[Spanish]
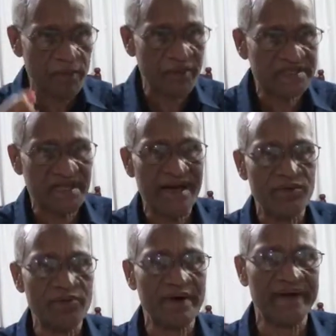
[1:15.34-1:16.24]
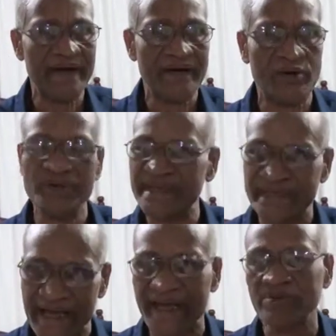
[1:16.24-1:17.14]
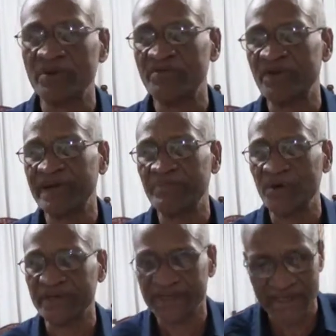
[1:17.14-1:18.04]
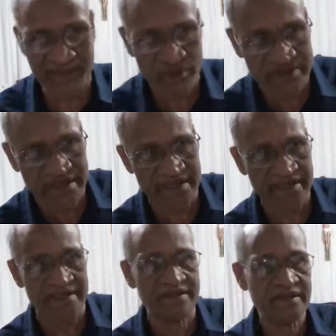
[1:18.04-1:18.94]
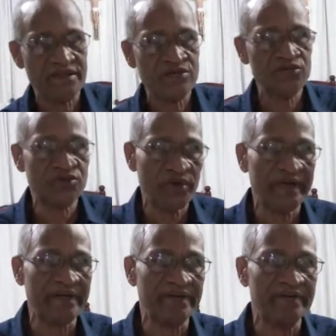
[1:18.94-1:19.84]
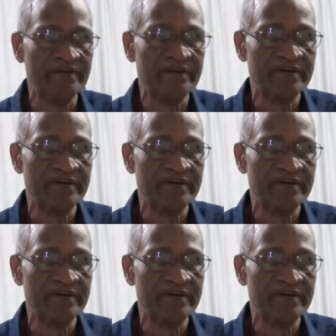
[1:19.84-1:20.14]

aprovechamos para condenar lo que fue la, muerte de Joel